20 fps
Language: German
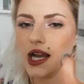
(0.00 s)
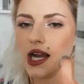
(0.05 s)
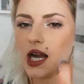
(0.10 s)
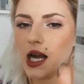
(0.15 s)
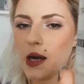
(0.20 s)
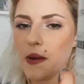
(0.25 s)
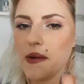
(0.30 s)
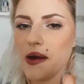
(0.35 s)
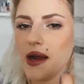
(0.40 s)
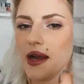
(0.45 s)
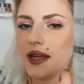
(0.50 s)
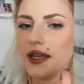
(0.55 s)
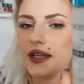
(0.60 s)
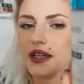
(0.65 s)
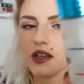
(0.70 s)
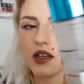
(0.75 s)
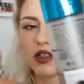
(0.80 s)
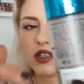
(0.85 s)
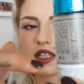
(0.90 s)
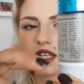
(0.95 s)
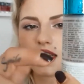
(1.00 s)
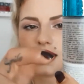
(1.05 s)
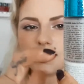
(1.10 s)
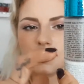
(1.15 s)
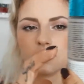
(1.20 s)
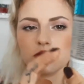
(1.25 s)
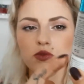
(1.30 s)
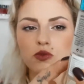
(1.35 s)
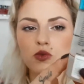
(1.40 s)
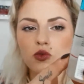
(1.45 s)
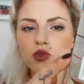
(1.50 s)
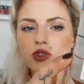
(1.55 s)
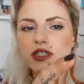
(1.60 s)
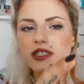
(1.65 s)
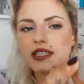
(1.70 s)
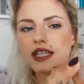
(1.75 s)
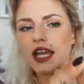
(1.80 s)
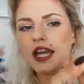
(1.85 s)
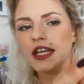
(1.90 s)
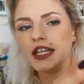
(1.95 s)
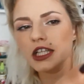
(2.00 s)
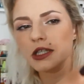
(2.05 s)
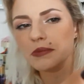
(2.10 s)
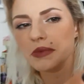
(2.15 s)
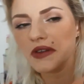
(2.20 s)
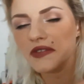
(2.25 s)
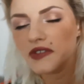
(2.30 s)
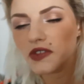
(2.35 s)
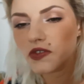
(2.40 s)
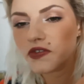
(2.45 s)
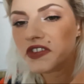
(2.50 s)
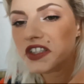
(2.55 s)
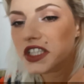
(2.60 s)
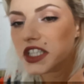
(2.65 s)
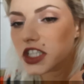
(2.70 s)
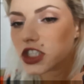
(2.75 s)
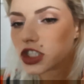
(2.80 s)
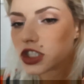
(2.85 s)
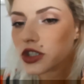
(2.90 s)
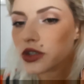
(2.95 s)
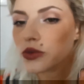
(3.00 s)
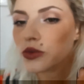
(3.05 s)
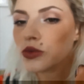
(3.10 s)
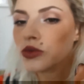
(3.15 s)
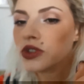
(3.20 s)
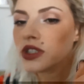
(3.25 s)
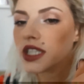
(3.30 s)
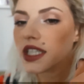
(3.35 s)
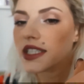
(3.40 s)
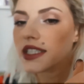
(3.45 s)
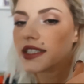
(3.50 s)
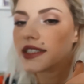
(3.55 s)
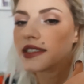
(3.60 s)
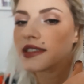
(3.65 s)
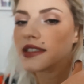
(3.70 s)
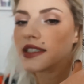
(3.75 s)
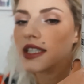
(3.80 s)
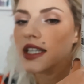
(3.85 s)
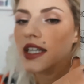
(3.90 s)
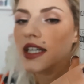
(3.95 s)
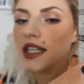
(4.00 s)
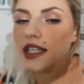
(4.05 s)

Aber ihr könnt ganz gut sehen, ich bin wieder schon unter diesen...